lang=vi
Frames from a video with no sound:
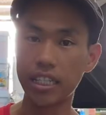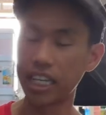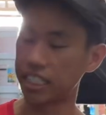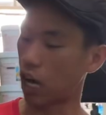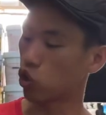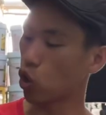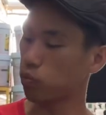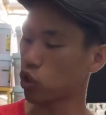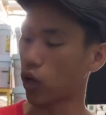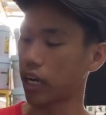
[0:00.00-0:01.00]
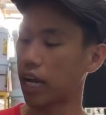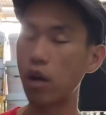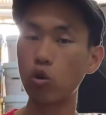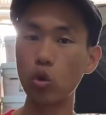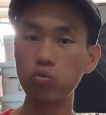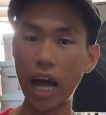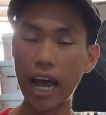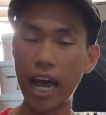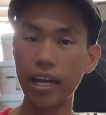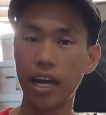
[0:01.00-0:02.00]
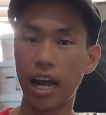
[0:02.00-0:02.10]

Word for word: thì sẽ giúp cho cái cây của chúng ta ấy